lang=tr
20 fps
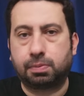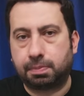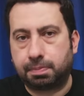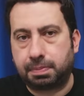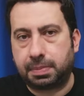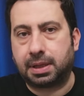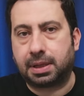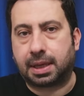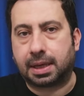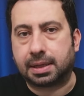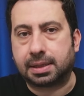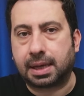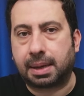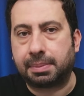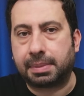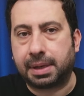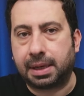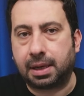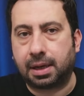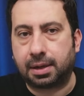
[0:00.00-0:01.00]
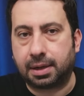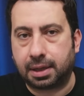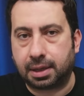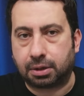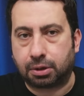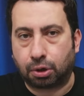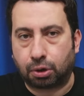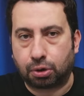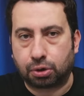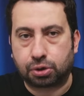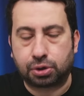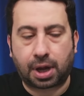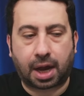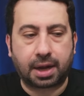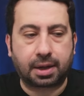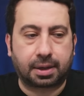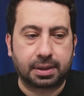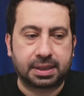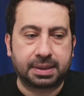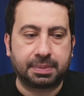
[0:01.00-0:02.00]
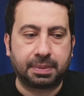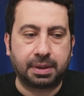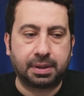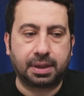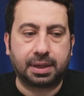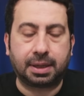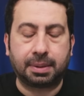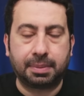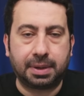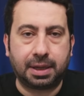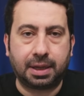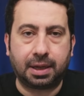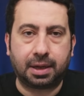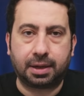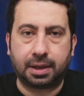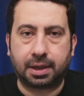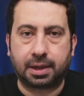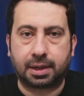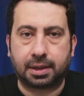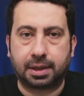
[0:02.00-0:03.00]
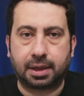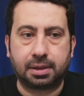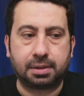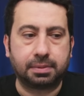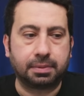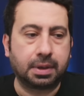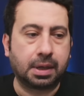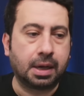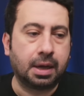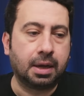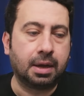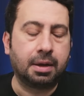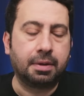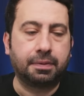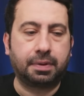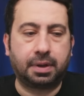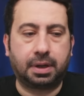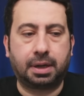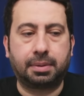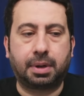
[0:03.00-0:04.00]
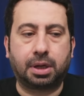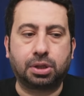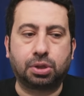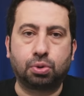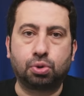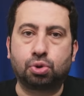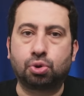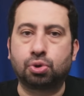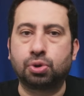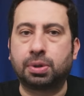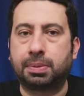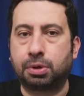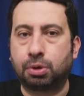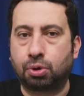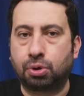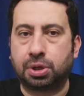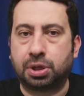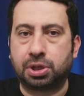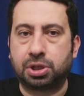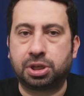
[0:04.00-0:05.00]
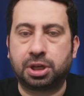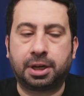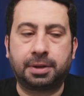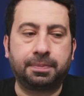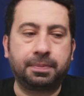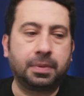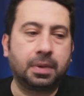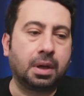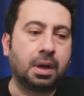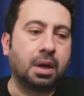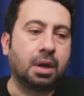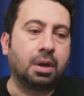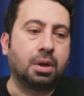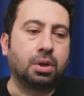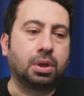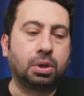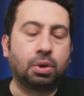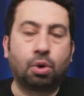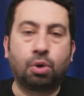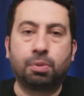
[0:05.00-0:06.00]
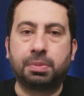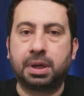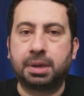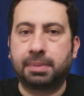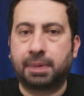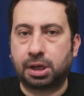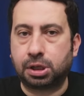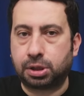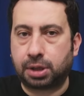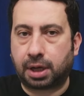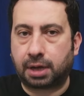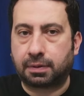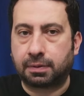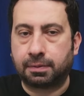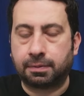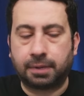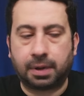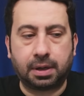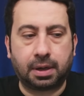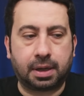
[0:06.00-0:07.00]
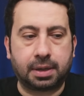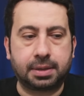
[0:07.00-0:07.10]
bir kez daha milli araya giriyoruz. Yani Kasım ayındaki milli araya kadar Fenerbahçe 3 günde bir oynayacağı yoğun bir maç takvimi var.